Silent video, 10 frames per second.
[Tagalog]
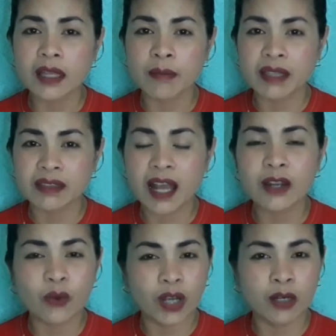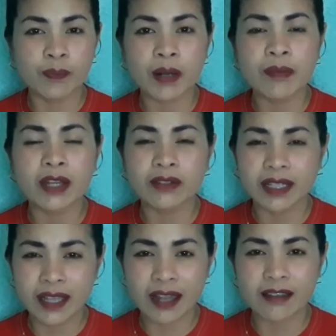namantal, kung ano pang meron
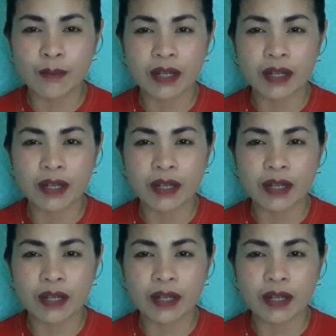nangyari sa